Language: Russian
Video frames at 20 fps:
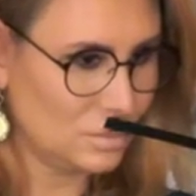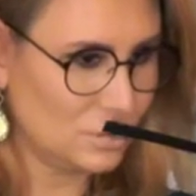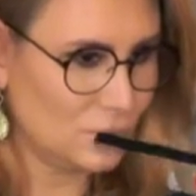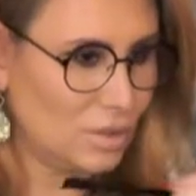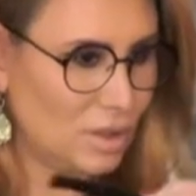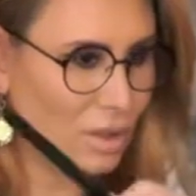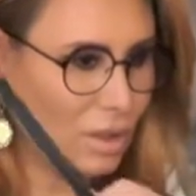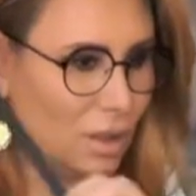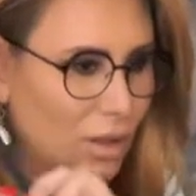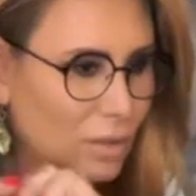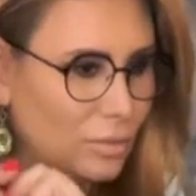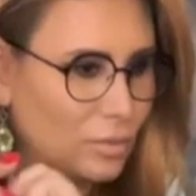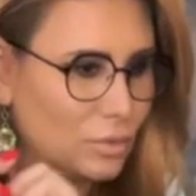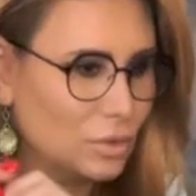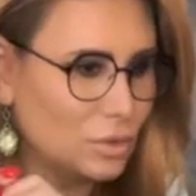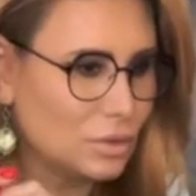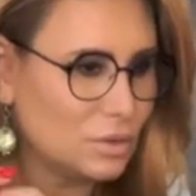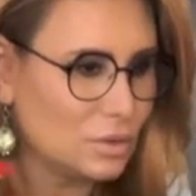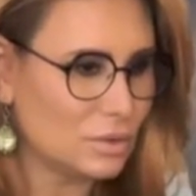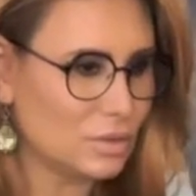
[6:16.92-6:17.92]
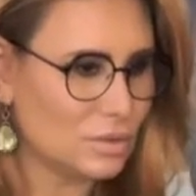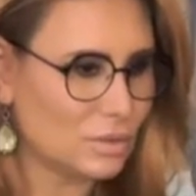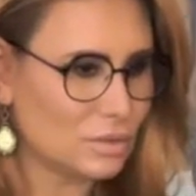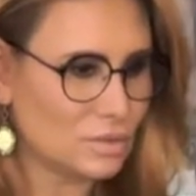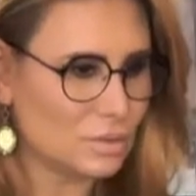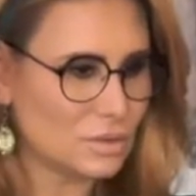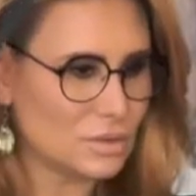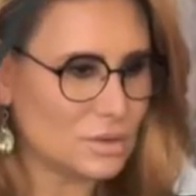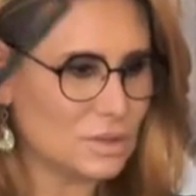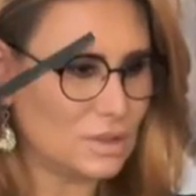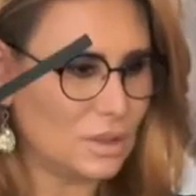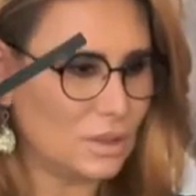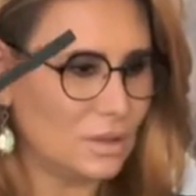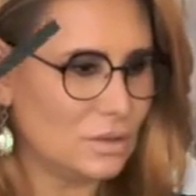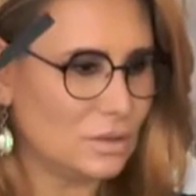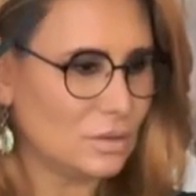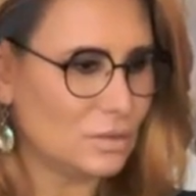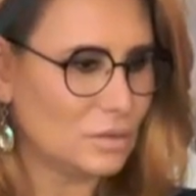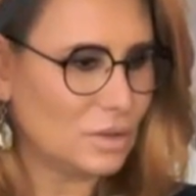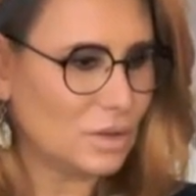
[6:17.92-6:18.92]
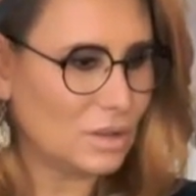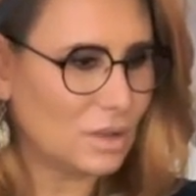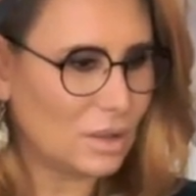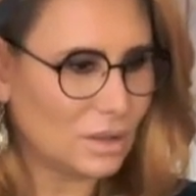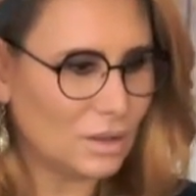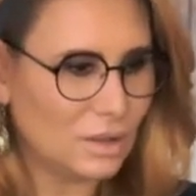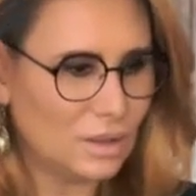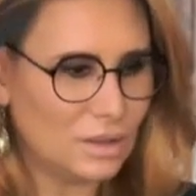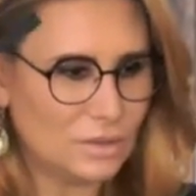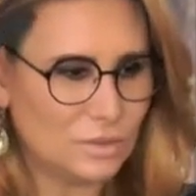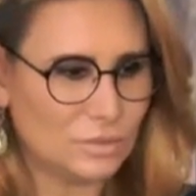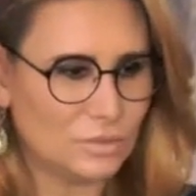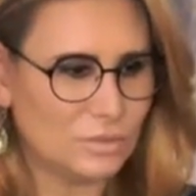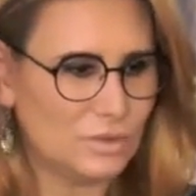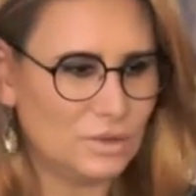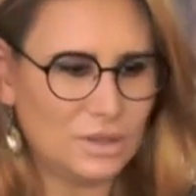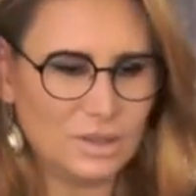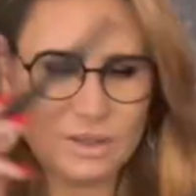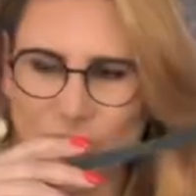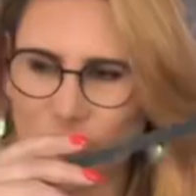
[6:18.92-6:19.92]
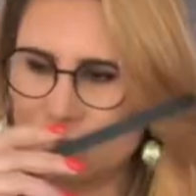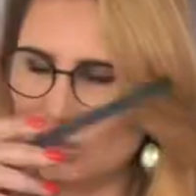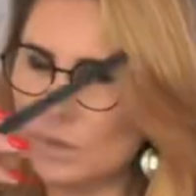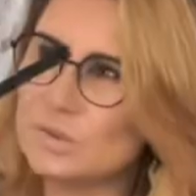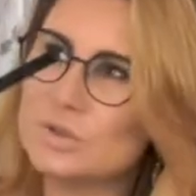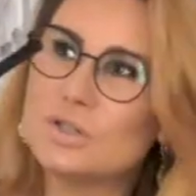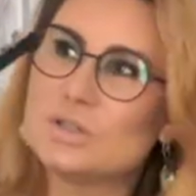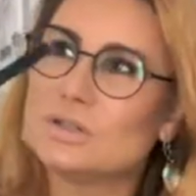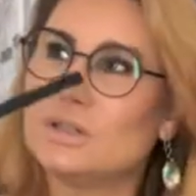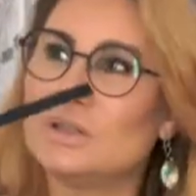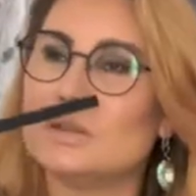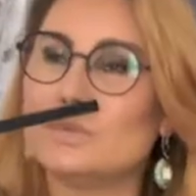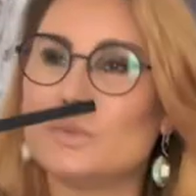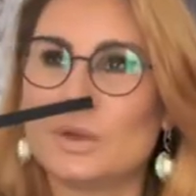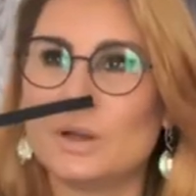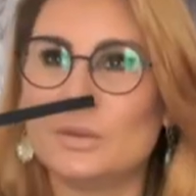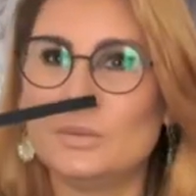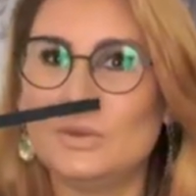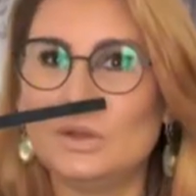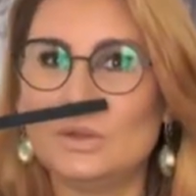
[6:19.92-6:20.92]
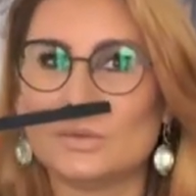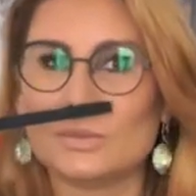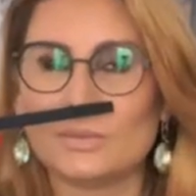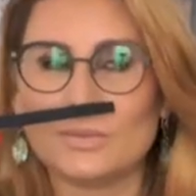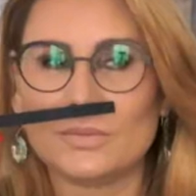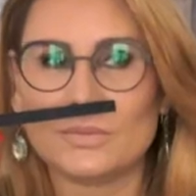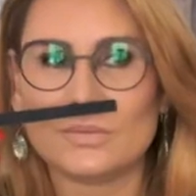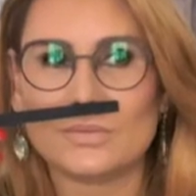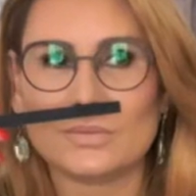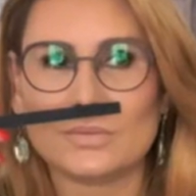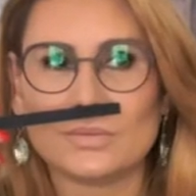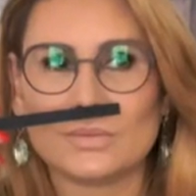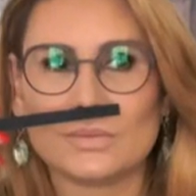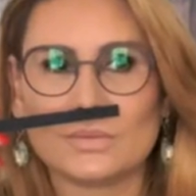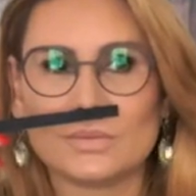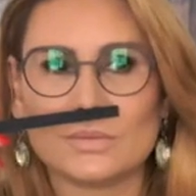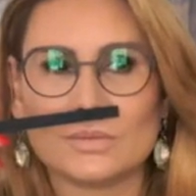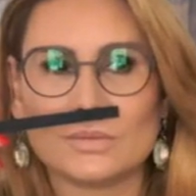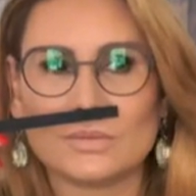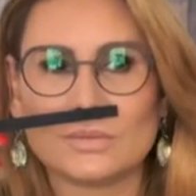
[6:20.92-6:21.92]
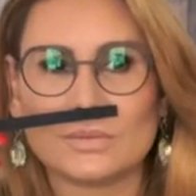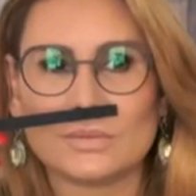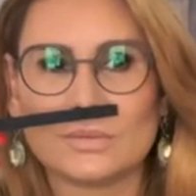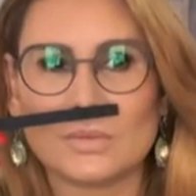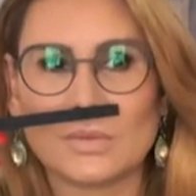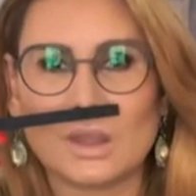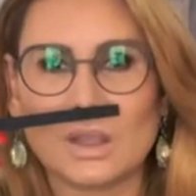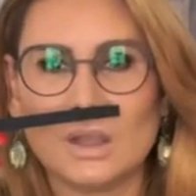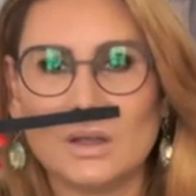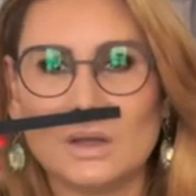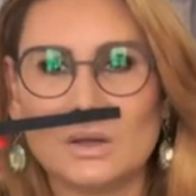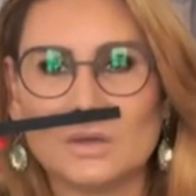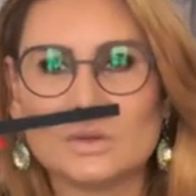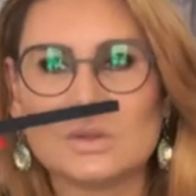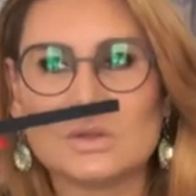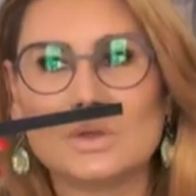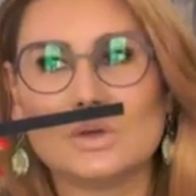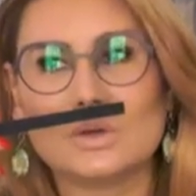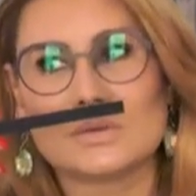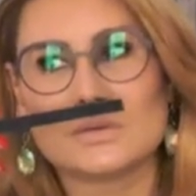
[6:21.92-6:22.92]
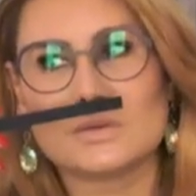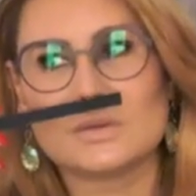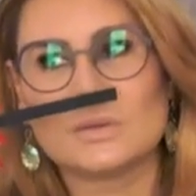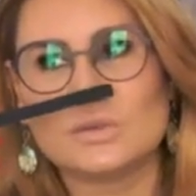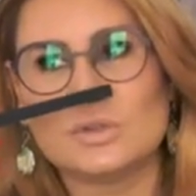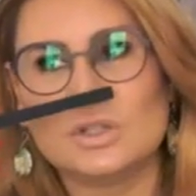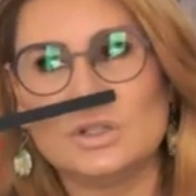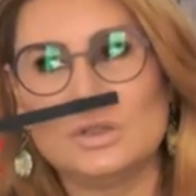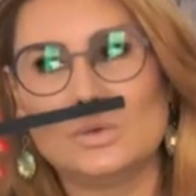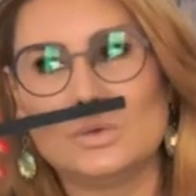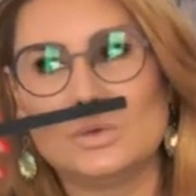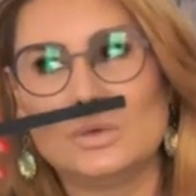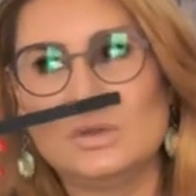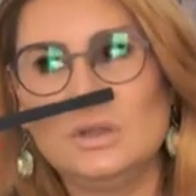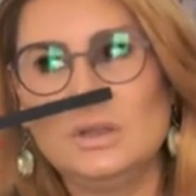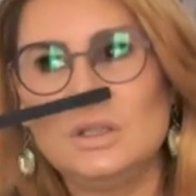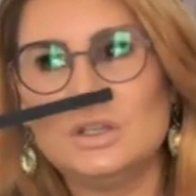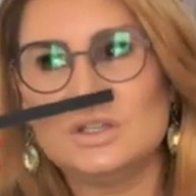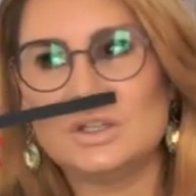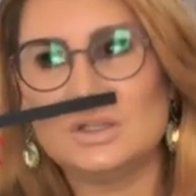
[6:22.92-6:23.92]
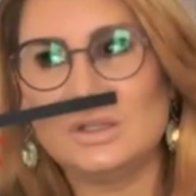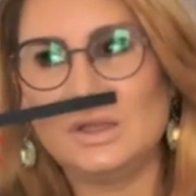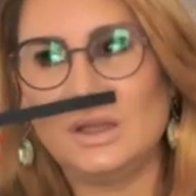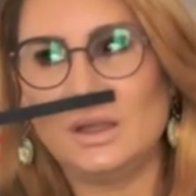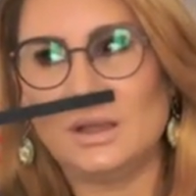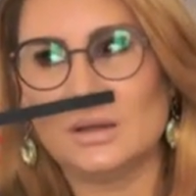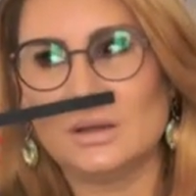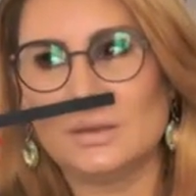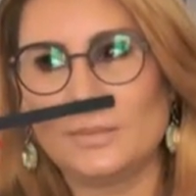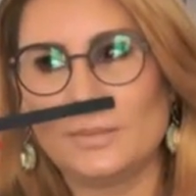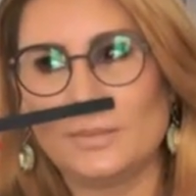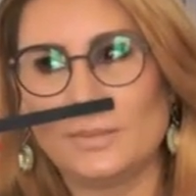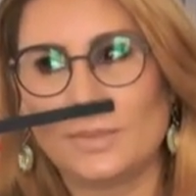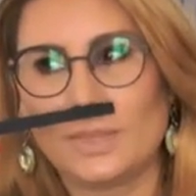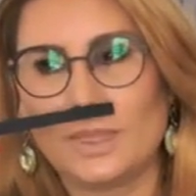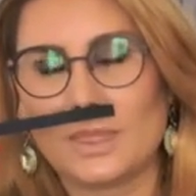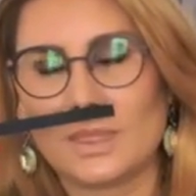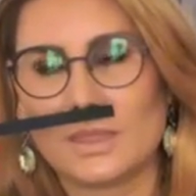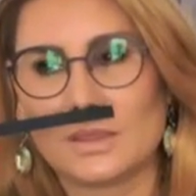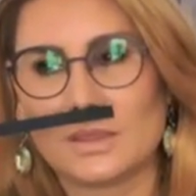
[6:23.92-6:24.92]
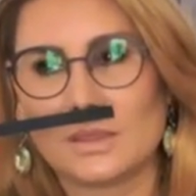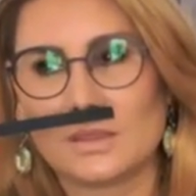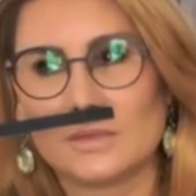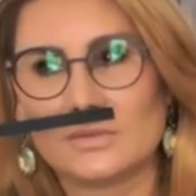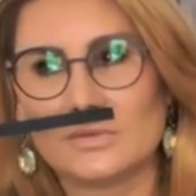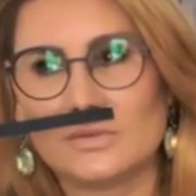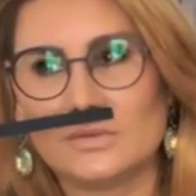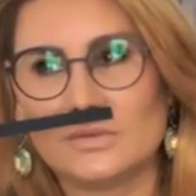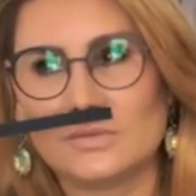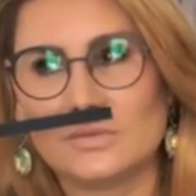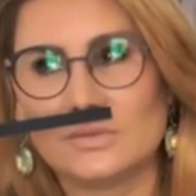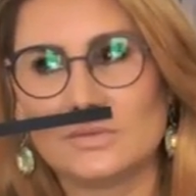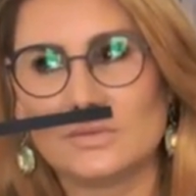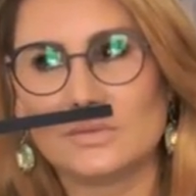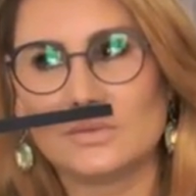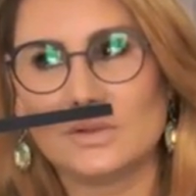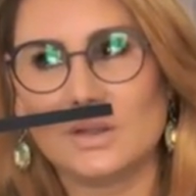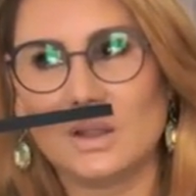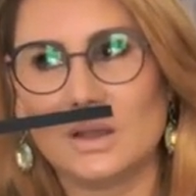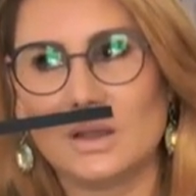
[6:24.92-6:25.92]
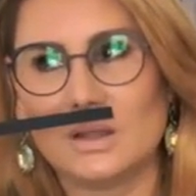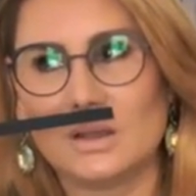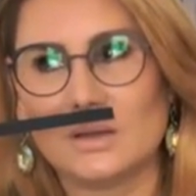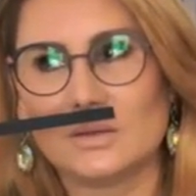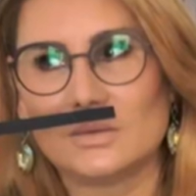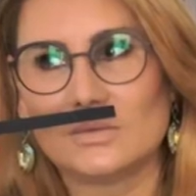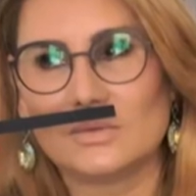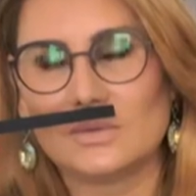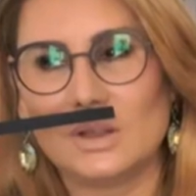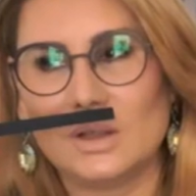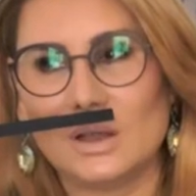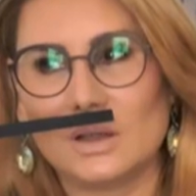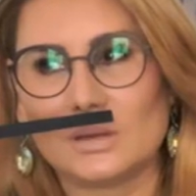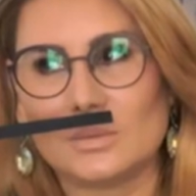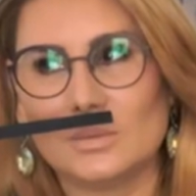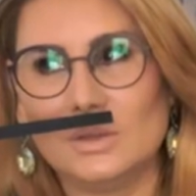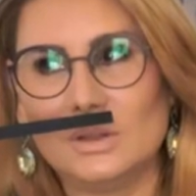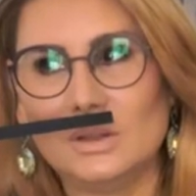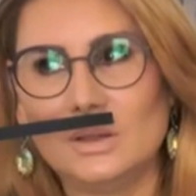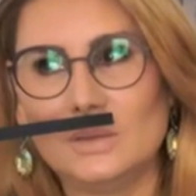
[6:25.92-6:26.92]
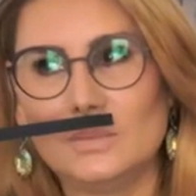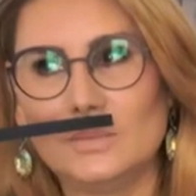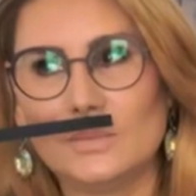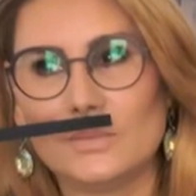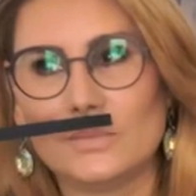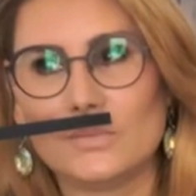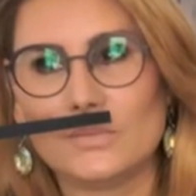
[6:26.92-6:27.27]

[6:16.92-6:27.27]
бергамот, средний, это гордыня. Не хочу вообще читать пирамиду. Он здорово звучит, он нежнее флагмана,